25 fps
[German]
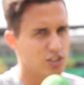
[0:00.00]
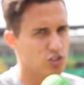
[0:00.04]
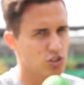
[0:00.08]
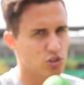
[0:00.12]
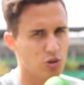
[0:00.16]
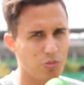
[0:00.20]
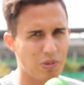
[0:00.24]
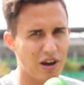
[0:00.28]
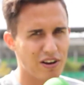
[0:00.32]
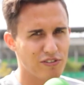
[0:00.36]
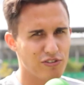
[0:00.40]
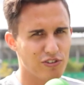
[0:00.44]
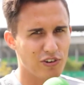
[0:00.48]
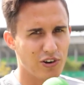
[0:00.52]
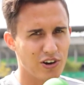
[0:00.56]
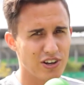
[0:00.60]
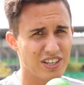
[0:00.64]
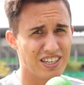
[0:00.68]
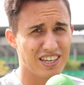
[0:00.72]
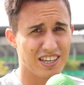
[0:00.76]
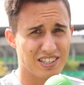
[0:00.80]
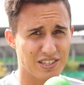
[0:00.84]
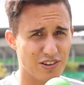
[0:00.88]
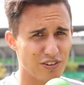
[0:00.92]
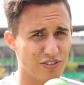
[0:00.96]
so mein
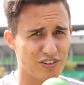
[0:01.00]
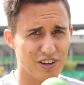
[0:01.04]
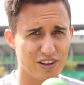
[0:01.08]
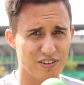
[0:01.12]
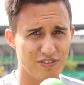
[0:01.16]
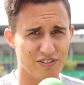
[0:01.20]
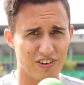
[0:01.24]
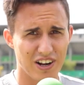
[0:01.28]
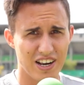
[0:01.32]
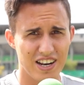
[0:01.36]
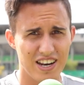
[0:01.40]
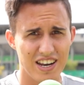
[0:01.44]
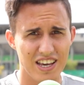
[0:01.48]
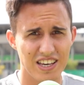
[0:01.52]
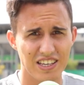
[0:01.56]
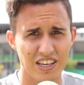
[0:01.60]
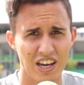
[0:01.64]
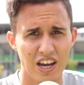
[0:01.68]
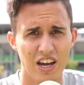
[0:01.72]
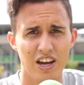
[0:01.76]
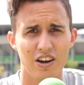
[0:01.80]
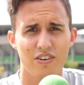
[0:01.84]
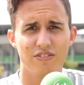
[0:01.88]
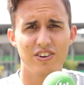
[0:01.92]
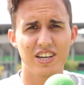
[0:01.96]
Freund geht's auf jeden Fall
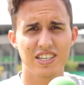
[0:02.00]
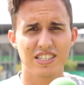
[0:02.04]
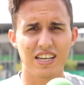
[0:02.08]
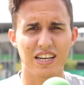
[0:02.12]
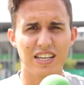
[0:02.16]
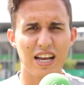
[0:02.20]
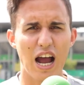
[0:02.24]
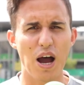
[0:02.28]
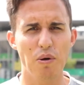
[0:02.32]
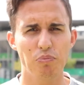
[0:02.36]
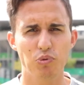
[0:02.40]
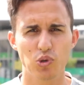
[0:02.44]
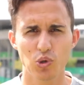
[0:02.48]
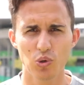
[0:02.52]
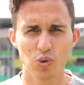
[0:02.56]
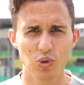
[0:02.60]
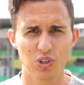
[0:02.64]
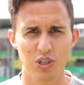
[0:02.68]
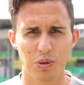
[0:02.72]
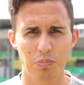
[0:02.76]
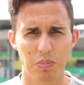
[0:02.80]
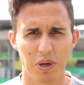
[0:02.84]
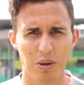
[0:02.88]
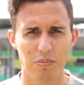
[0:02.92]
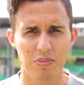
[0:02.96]
nicht. Und wie gesagt,
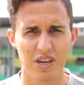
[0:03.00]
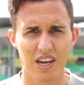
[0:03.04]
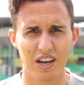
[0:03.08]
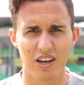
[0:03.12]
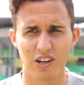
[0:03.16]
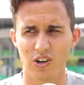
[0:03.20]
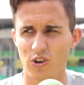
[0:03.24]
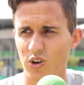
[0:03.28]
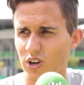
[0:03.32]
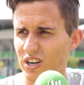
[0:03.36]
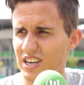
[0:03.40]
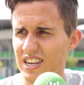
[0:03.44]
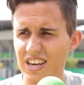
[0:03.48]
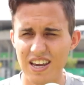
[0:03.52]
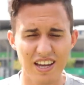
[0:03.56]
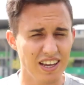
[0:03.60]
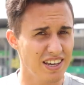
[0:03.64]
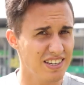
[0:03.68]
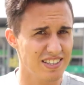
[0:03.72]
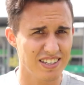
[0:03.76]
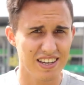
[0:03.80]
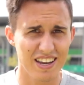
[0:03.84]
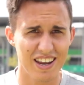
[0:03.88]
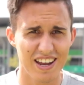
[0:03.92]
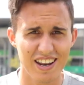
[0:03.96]
absolute Premiere, noch nie
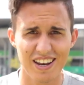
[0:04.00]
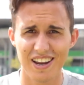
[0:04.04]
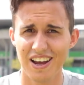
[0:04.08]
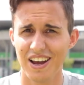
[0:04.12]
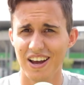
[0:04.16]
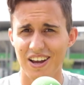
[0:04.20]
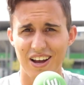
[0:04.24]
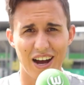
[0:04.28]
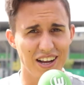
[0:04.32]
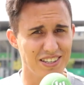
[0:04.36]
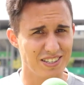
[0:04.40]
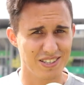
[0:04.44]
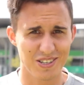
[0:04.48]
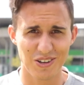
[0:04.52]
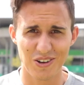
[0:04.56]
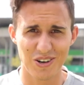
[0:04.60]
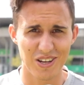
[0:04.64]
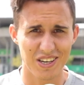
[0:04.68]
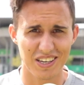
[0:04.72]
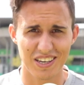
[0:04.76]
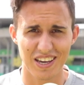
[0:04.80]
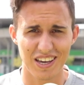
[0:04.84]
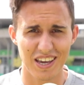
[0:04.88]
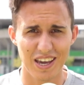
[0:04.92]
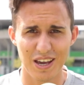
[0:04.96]
gesehen, hat's noch
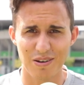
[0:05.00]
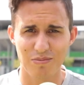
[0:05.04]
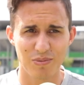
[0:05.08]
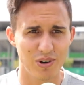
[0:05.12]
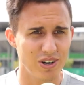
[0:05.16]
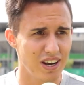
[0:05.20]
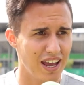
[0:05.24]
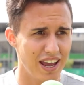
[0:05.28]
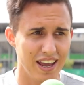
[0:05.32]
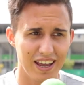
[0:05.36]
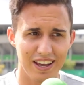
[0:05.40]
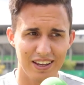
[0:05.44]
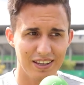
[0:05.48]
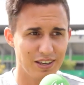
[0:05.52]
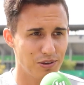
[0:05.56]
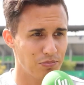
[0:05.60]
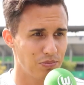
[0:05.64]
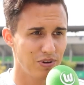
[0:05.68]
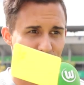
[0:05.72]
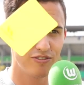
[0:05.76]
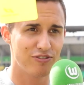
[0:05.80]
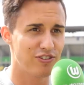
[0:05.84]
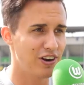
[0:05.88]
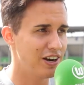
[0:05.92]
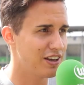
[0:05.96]
nicht gegeben und ey,
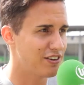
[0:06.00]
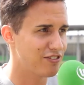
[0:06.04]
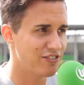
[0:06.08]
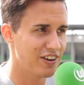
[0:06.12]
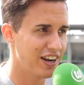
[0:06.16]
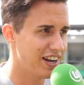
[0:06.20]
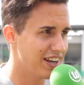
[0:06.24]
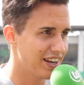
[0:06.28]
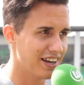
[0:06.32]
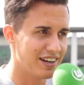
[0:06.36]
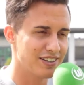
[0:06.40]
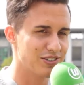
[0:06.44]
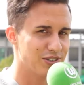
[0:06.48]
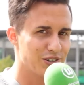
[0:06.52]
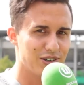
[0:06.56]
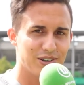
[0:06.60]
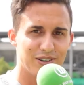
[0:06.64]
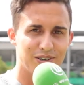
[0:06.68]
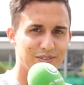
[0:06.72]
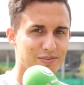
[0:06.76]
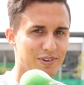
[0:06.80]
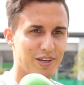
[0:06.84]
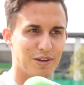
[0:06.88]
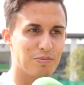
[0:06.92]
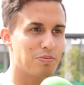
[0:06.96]
ich bin völlig fertig,
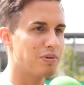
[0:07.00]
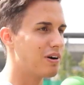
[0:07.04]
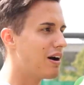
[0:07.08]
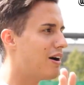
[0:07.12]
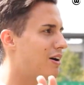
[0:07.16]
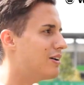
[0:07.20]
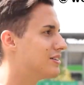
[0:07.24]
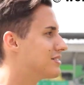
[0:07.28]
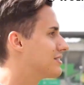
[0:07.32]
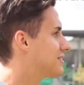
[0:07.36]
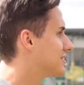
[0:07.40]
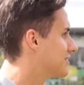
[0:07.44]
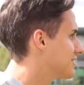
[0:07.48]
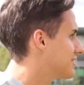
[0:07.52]
also ich bin raus.